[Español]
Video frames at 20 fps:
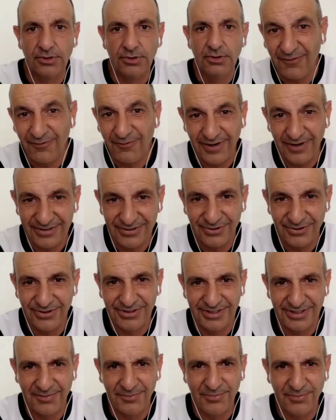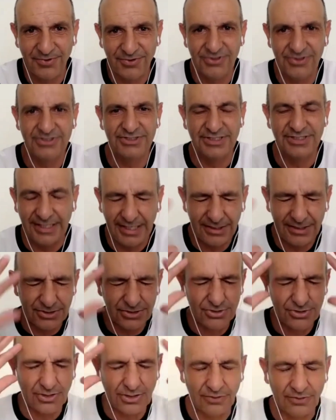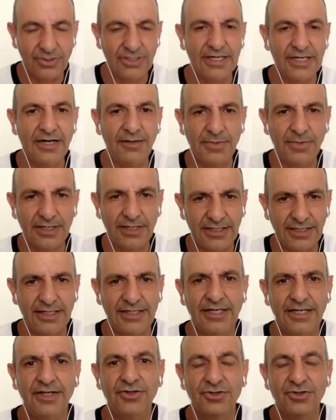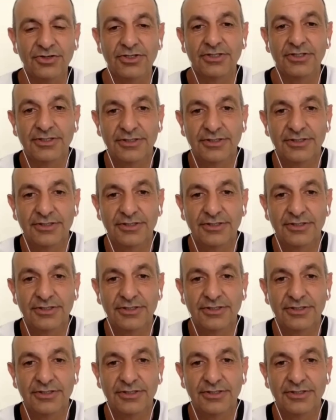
todo el tiempo, en silencio, en calma, relajado.